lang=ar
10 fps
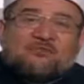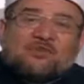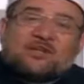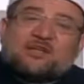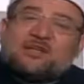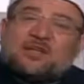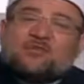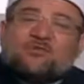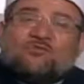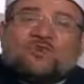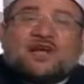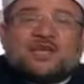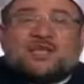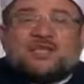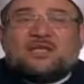الفقير أن تنفق
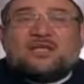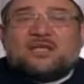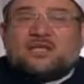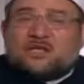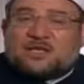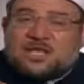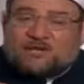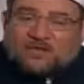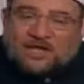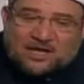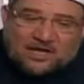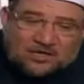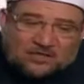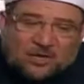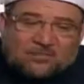عليه إن كان في حاجة
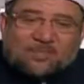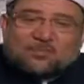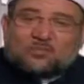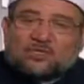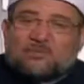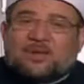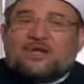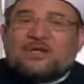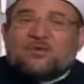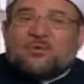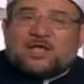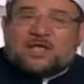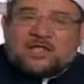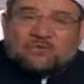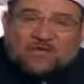إلى الطعام أن تطعمه وإن
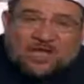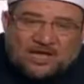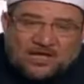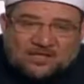كان في حاجة إلى